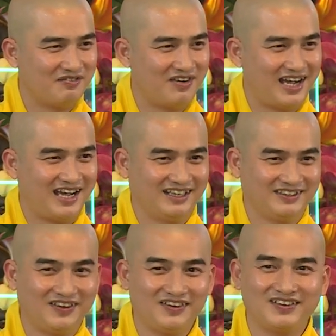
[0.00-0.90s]
và
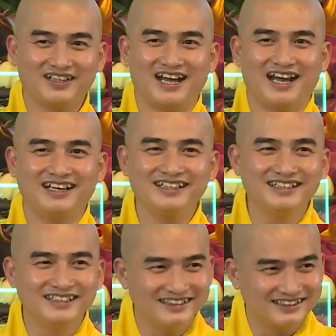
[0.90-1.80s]
nó đã
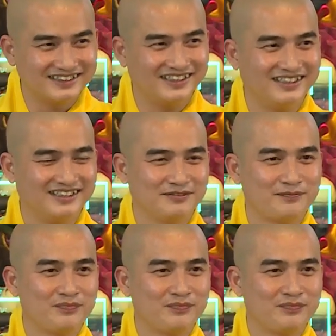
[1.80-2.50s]
đi đến đó